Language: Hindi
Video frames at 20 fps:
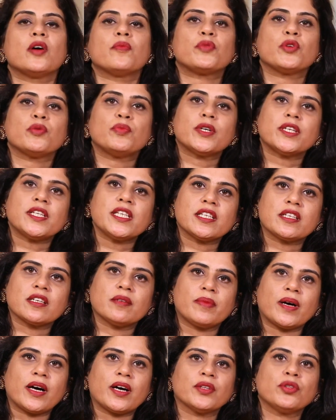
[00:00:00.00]
प्यूबर्टी के
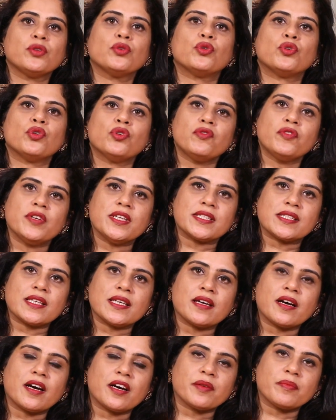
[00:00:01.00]
बाद ओवरी
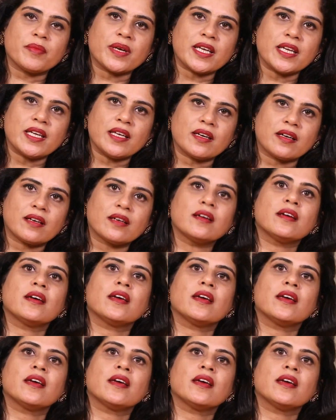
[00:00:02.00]
से हर महीना